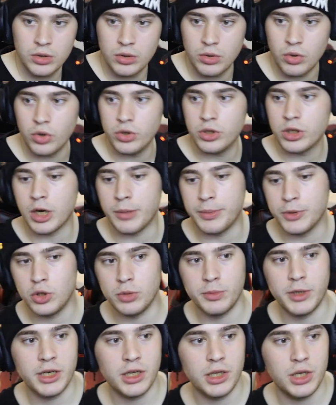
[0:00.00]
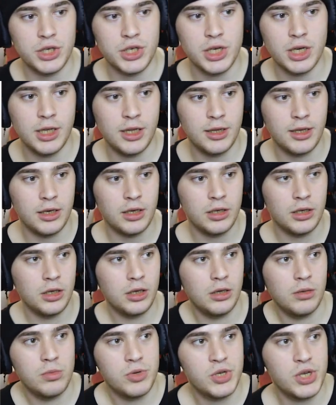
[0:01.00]
Oyunu kapatıyorum arkadaşlar yeter.
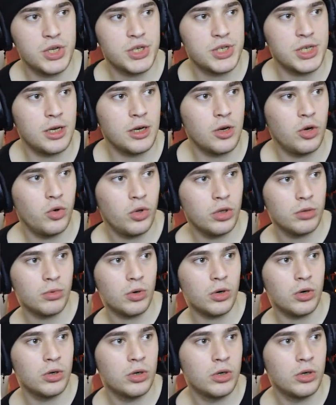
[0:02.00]
Bir sesler geliyor oğlum.